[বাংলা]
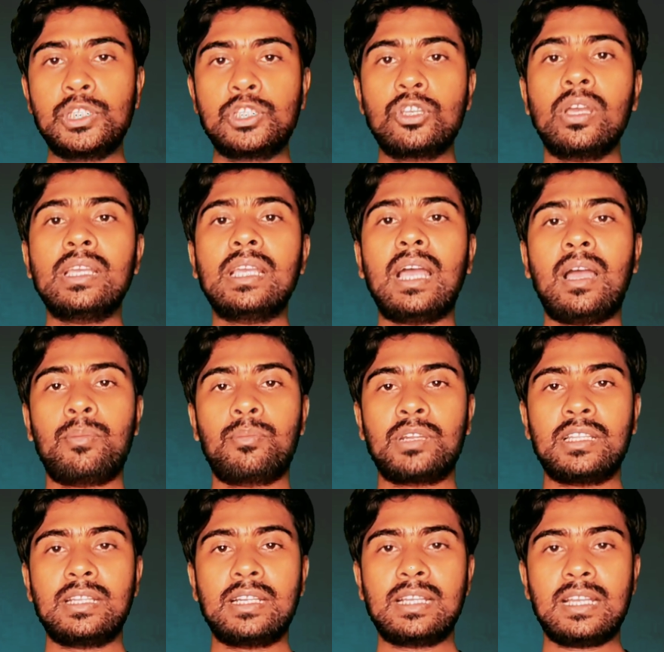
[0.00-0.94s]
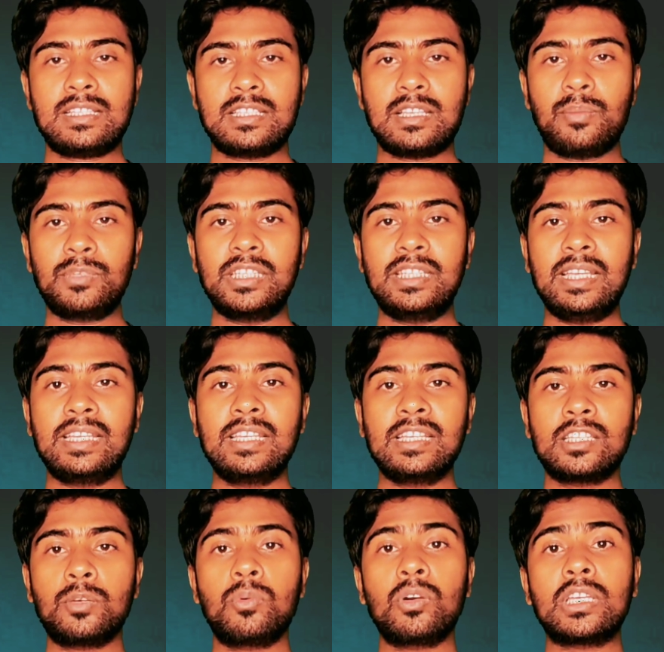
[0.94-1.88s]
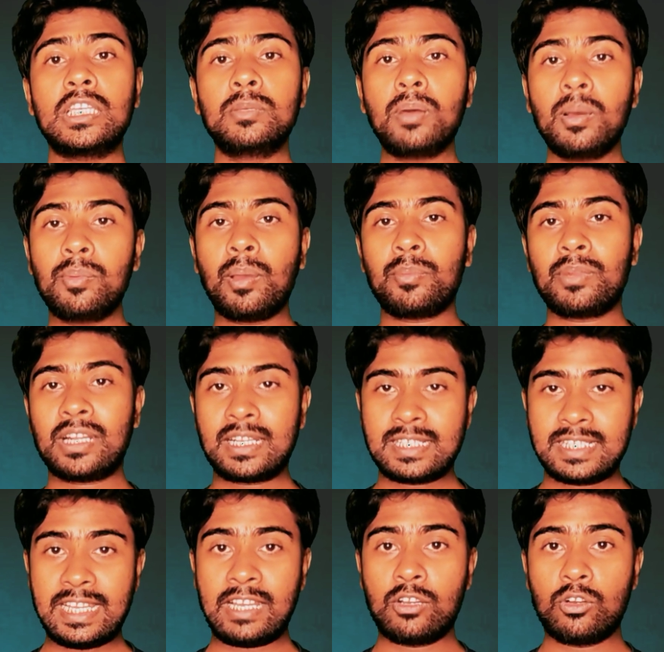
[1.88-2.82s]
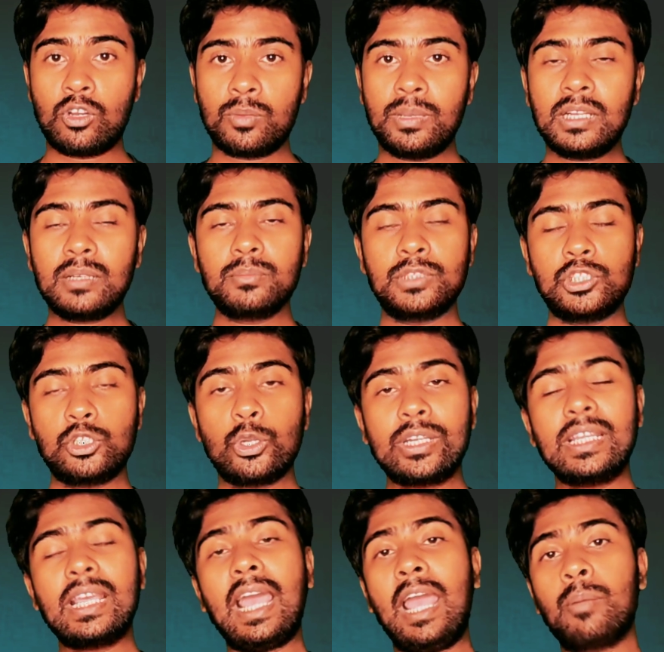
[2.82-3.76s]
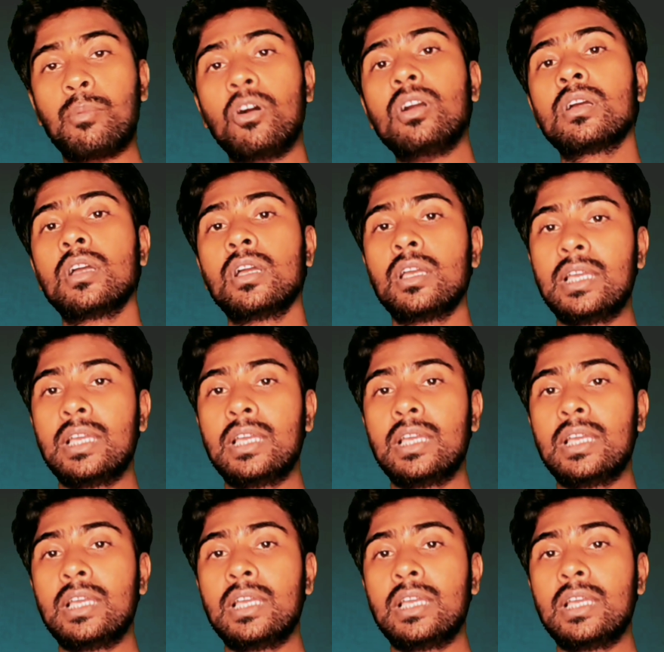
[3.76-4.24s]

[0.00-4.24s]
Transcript: বিষয় আপনাদেরকে আজকে আমি দেখিয়ে দেবো কিভাবে আপনারা চেক করবেন বিষয়টি এবং